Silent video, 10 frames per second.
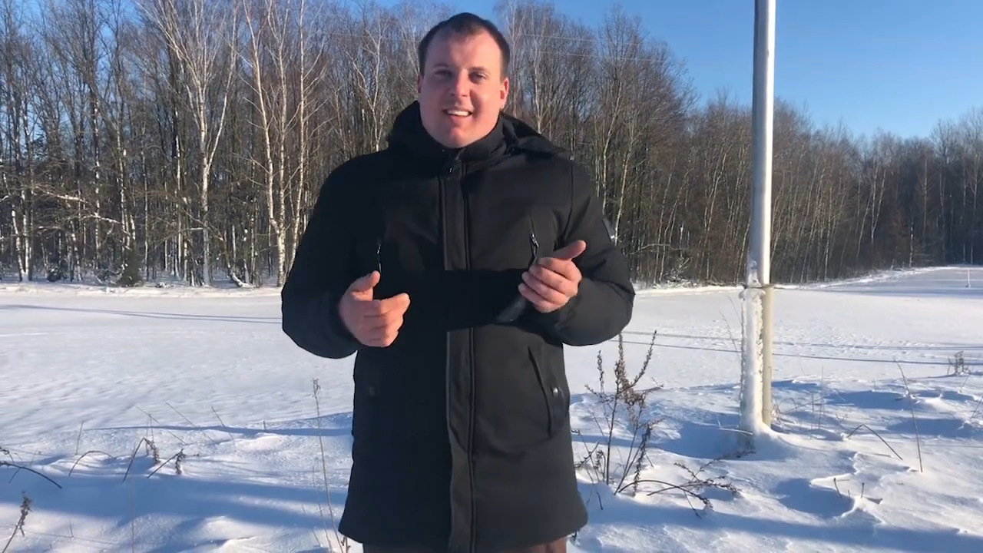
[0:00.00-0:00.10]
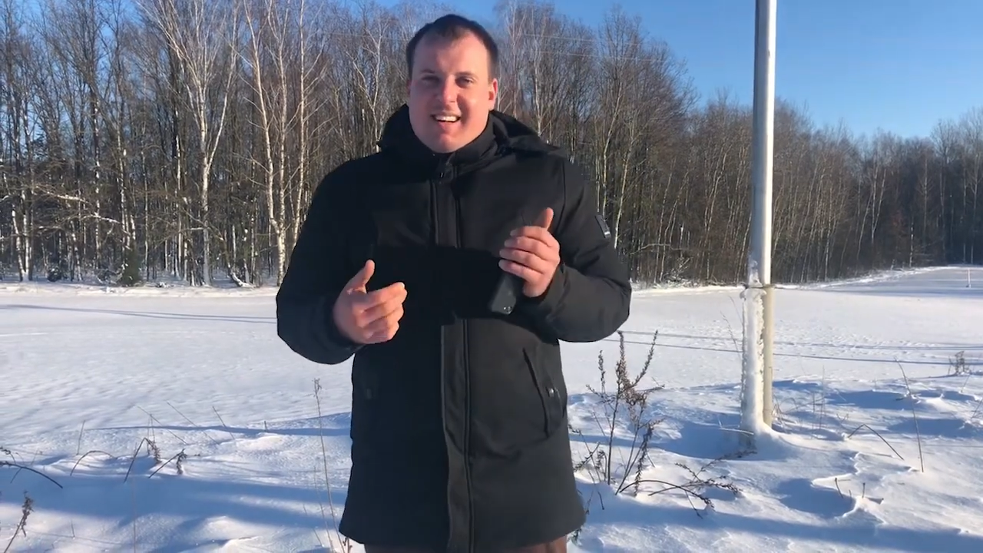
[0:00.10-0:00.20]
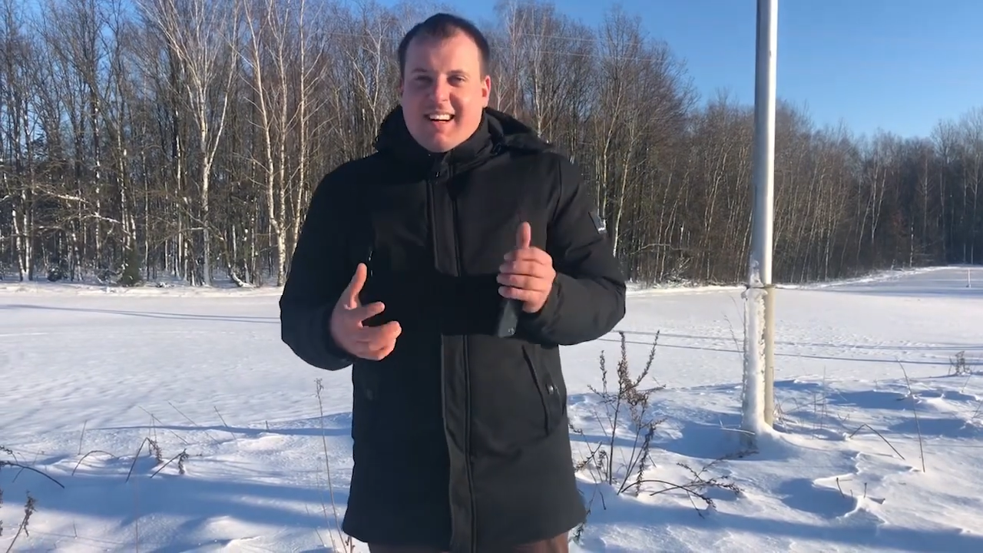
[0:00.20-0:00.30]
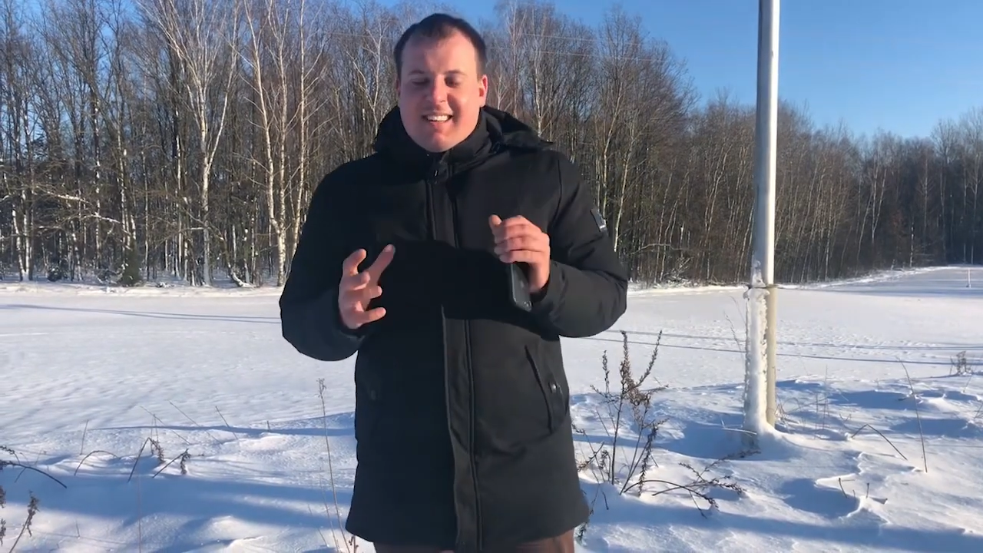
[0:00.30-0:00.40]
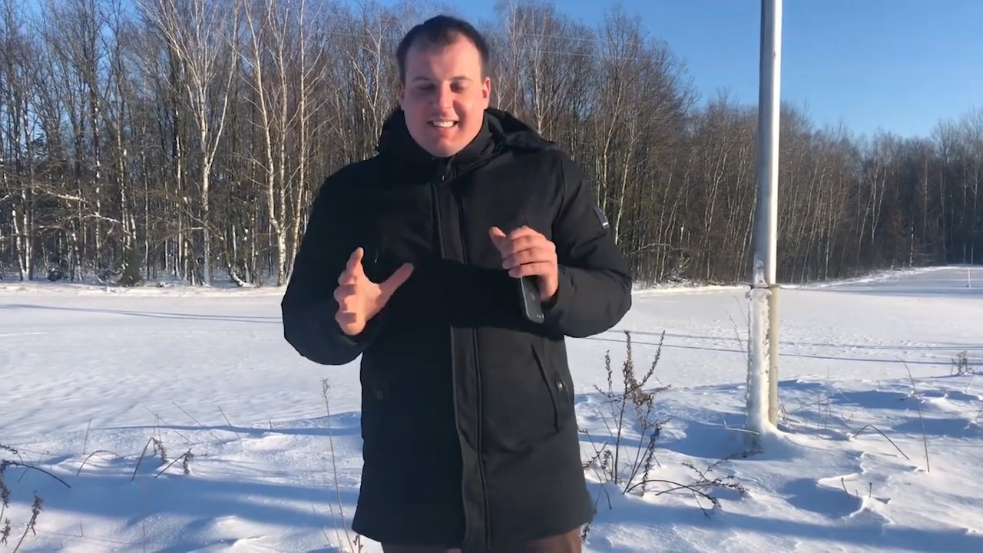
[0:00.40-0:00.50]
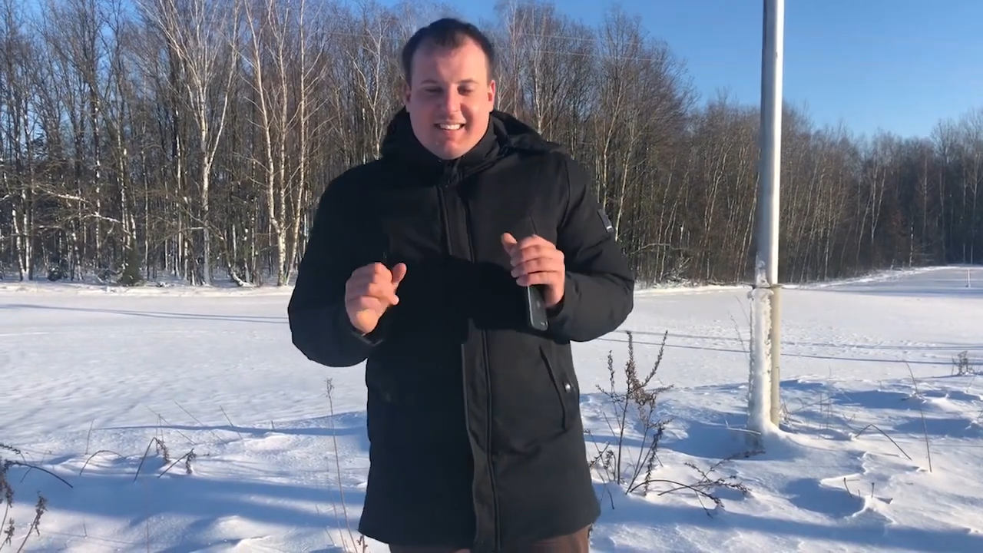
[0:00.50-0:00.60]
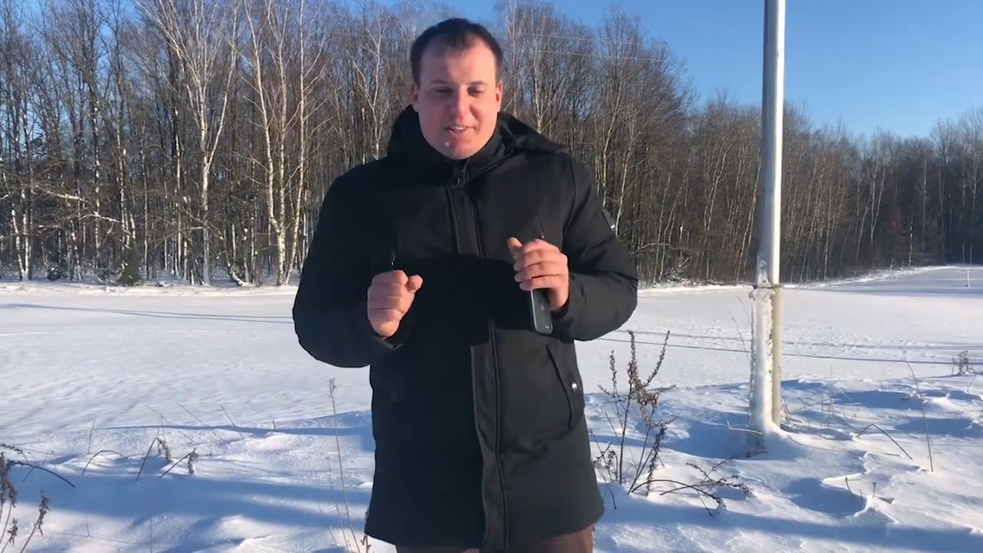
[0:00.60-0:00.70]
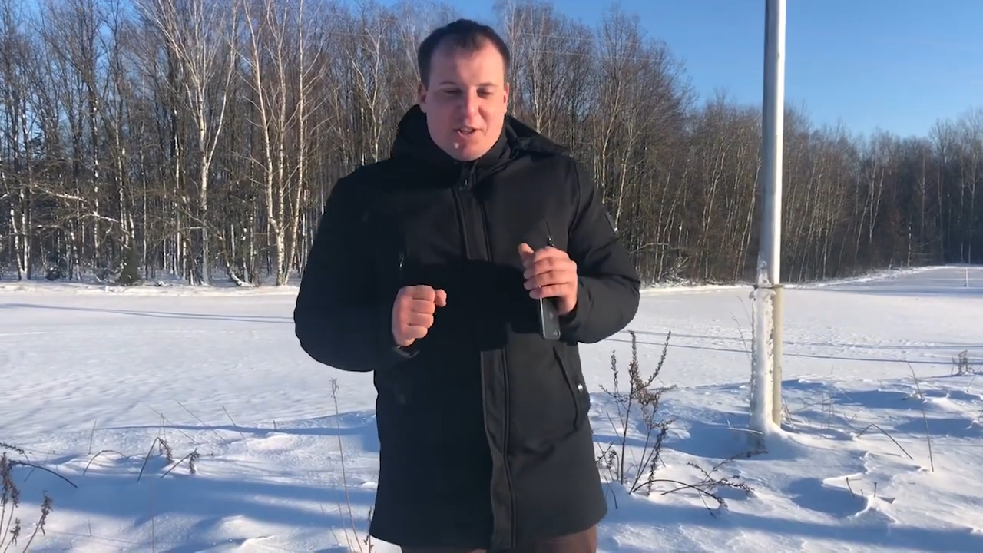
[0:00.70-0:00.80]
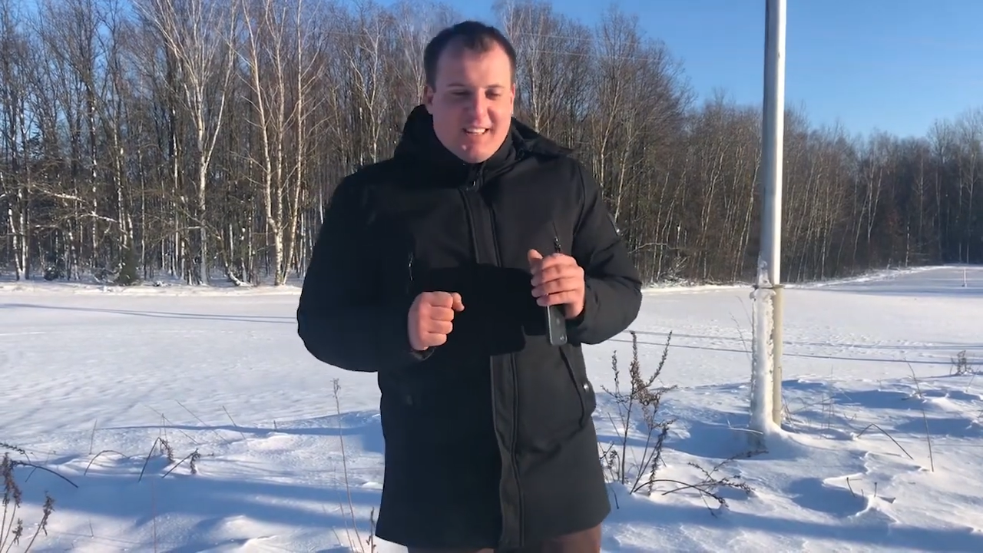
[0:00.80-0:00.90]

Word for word: такая достаточно